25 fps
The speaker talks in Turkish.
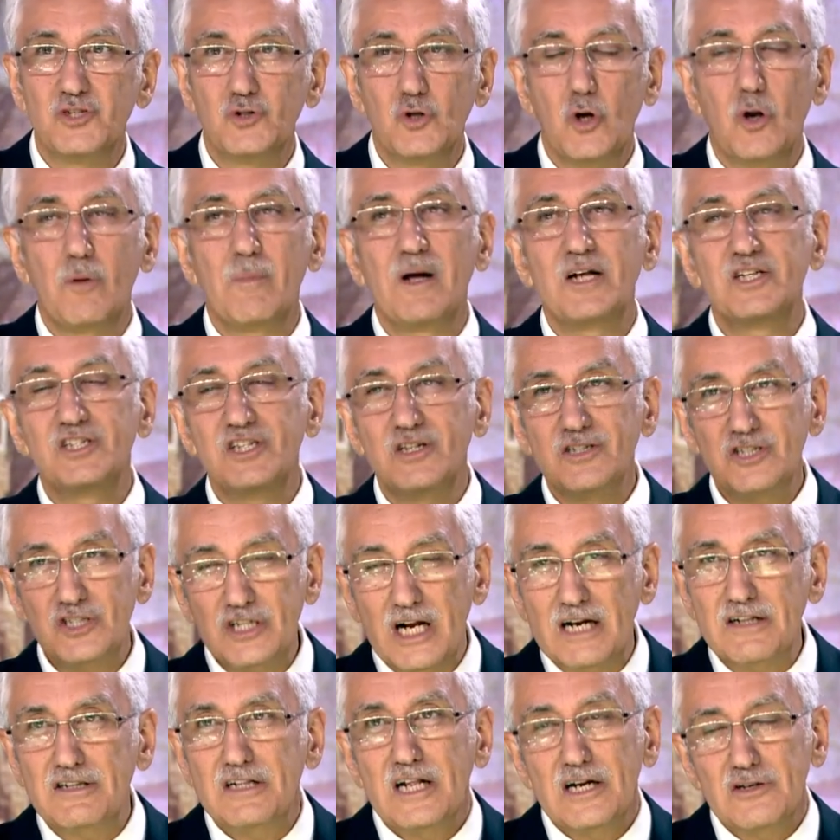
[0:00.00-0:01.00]
Normal
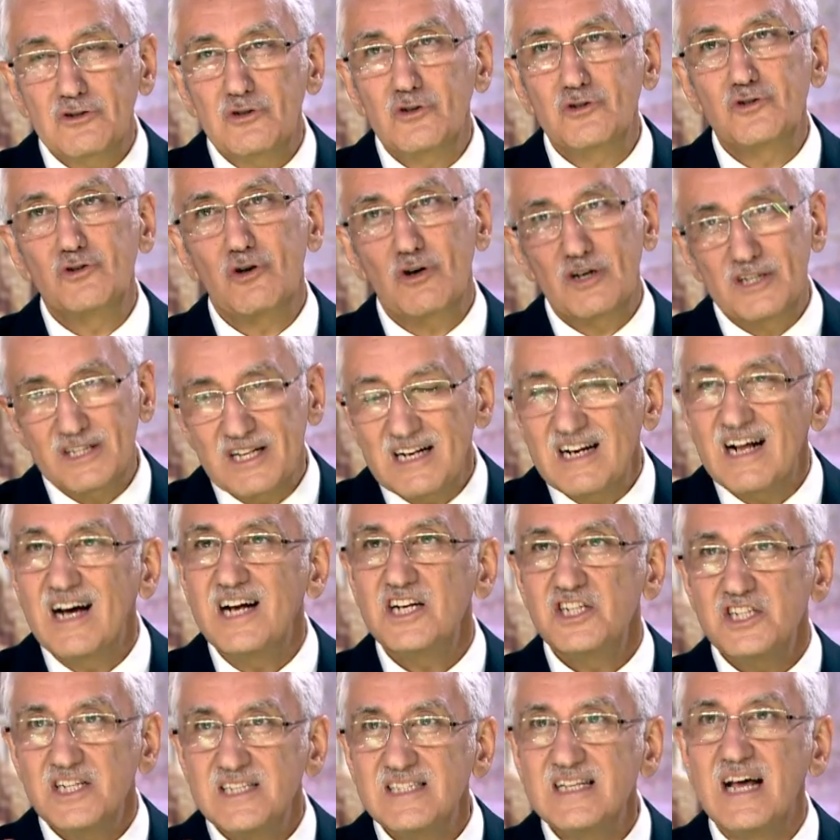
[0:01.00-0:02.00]
şartlarda olsa o kadar ağır
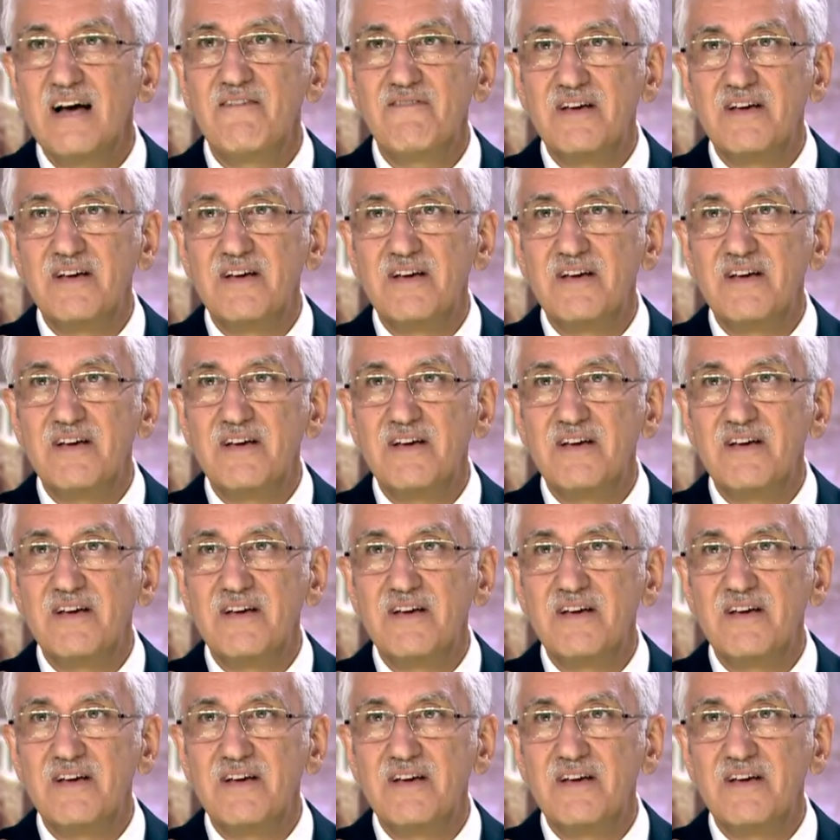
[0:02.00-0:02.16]
ceza